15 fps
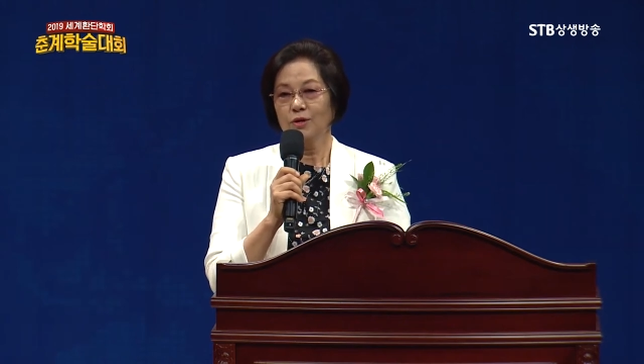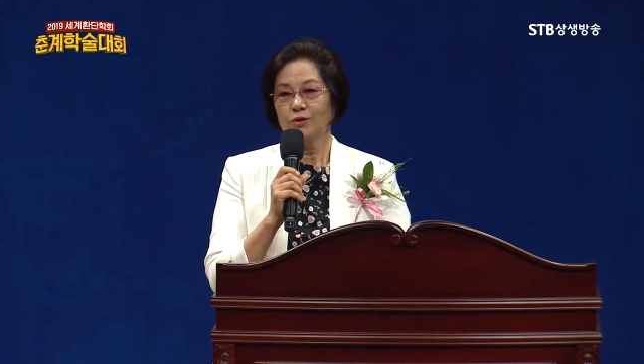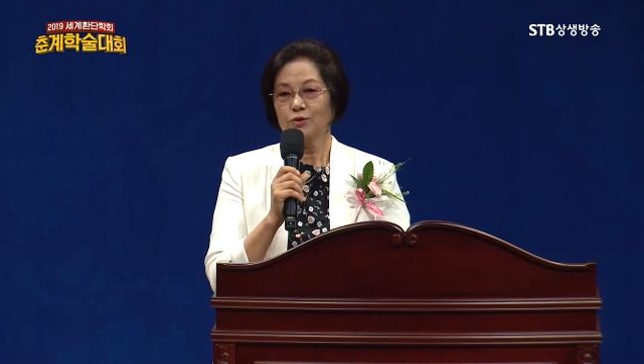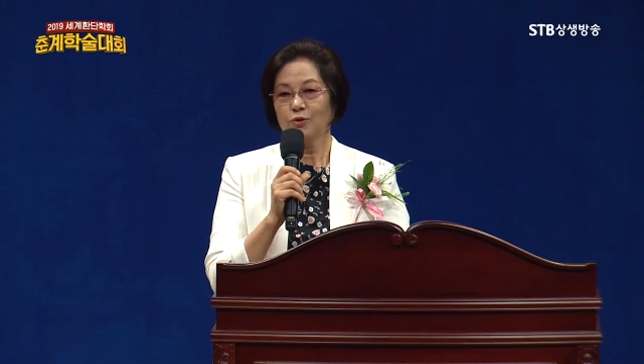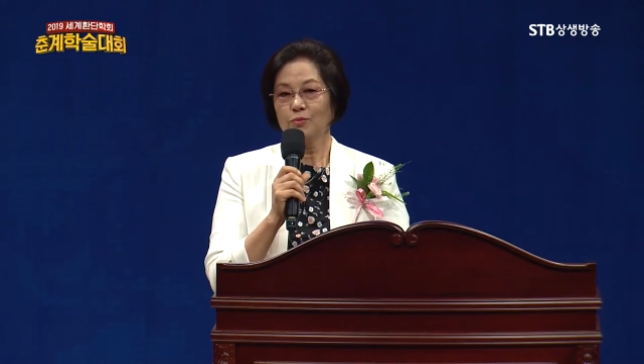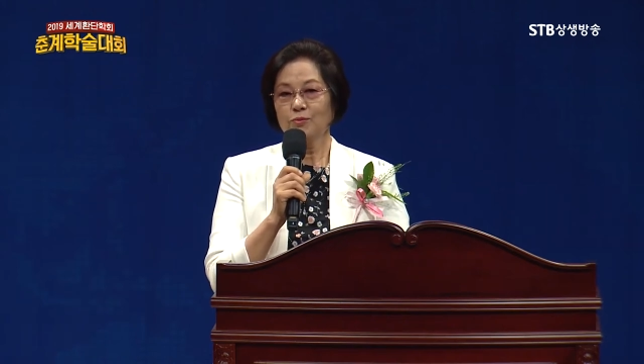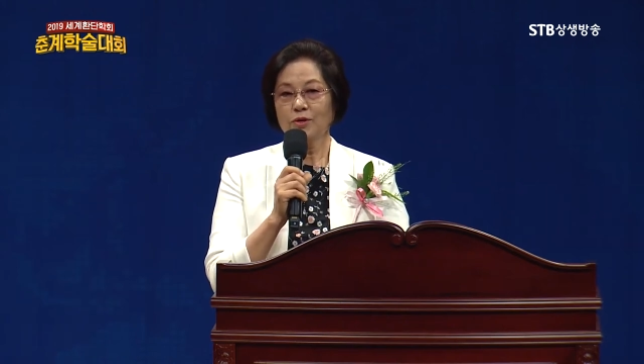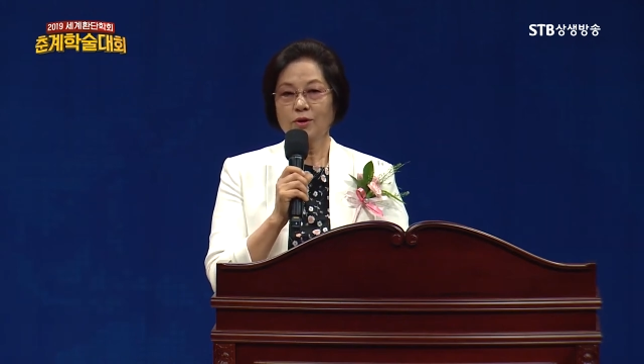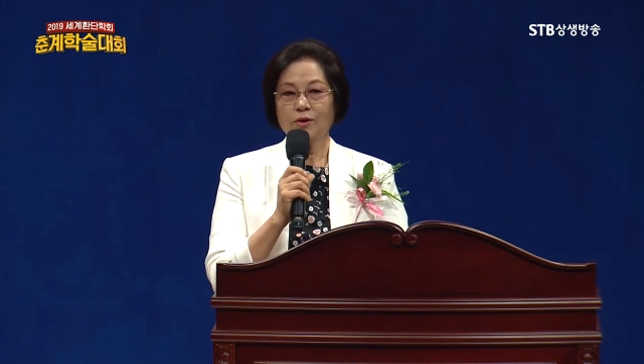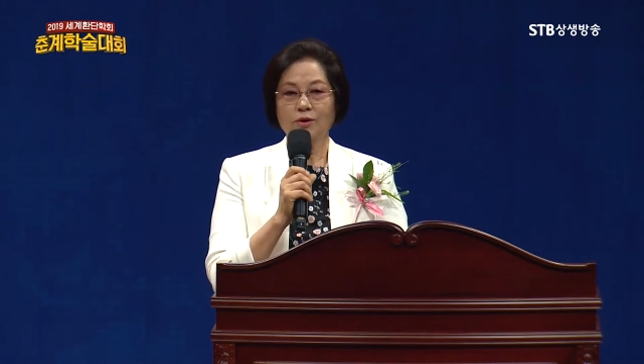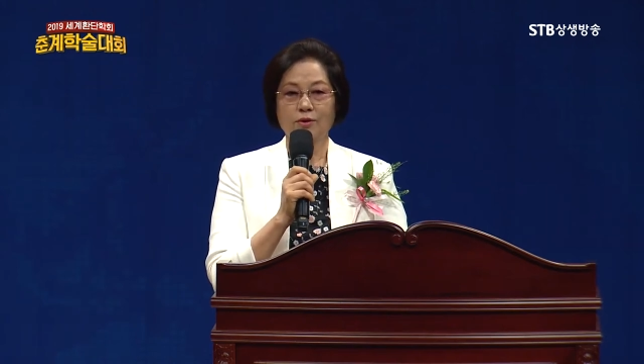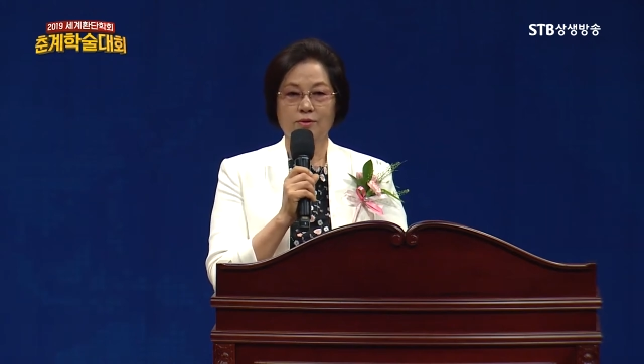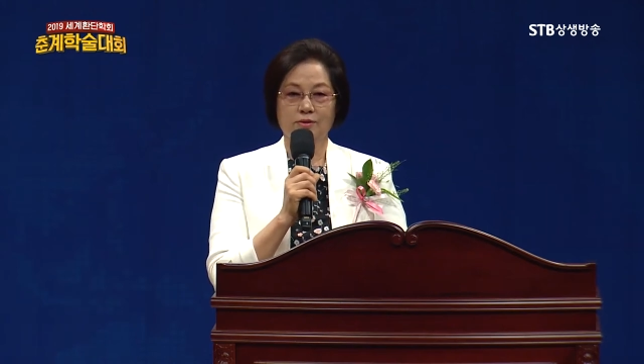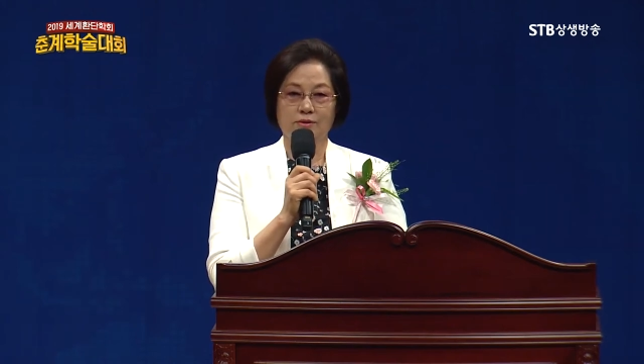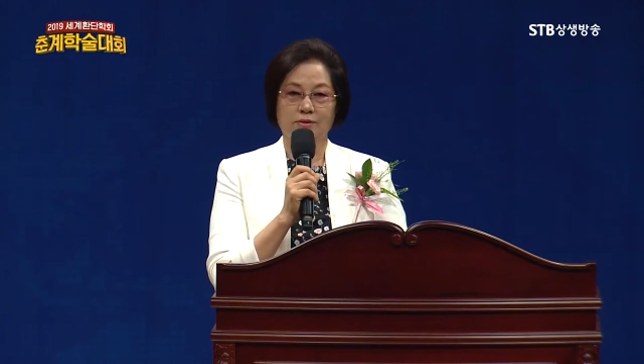
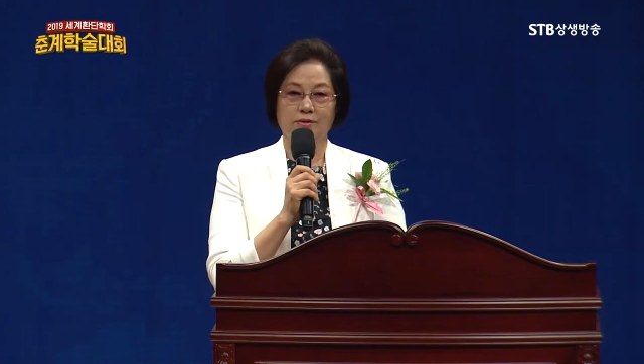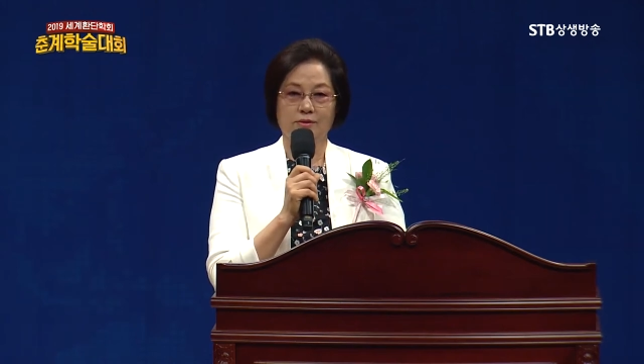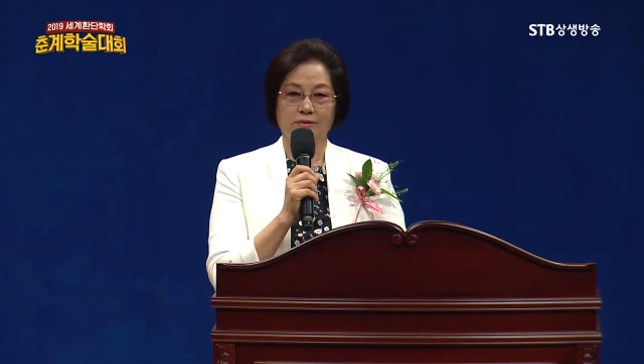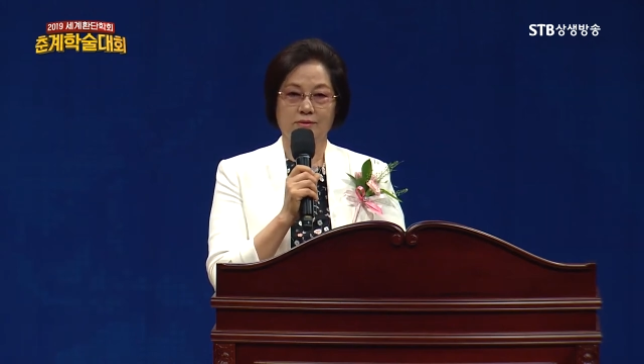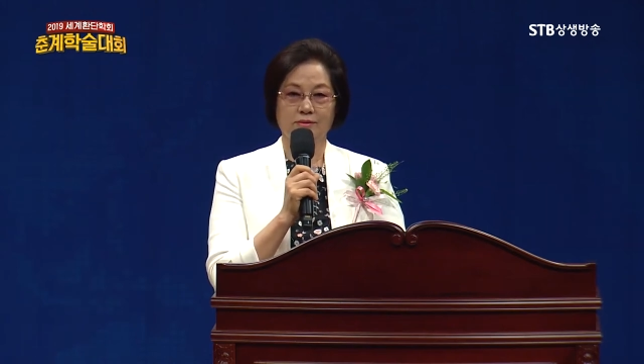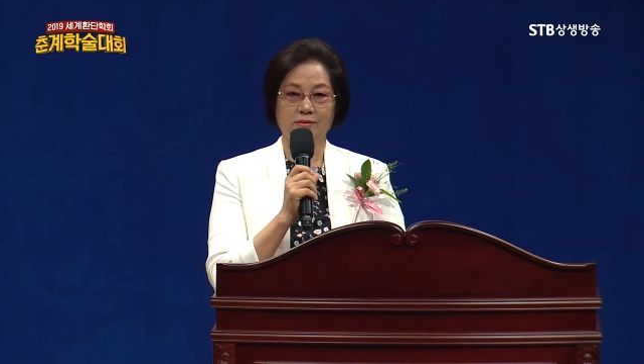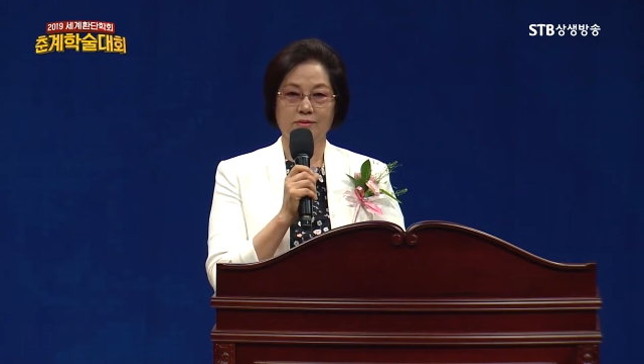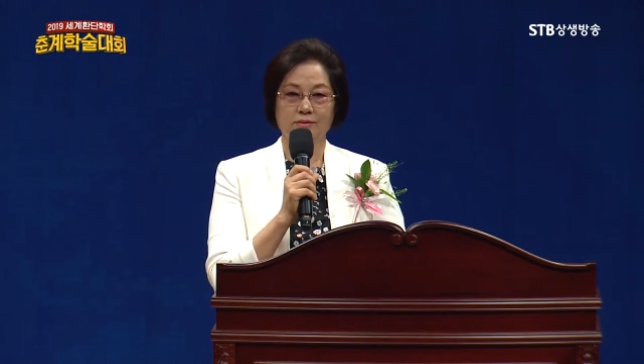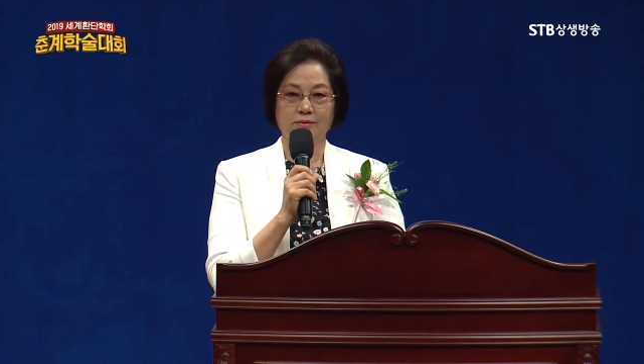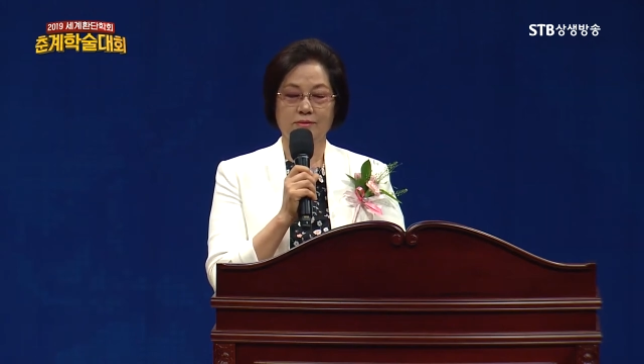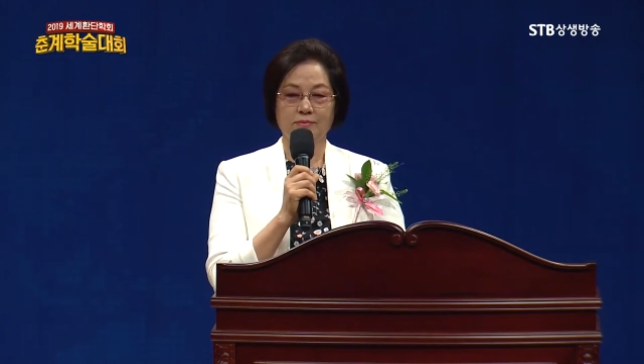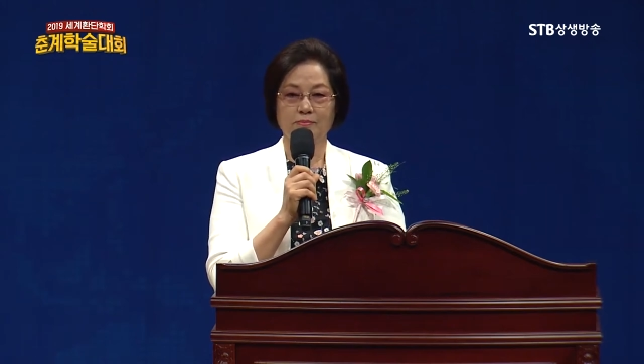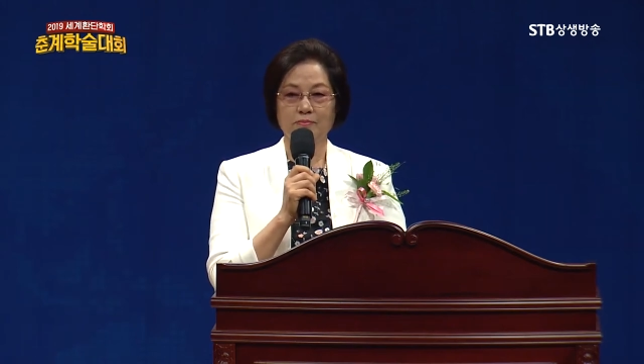좀더 어,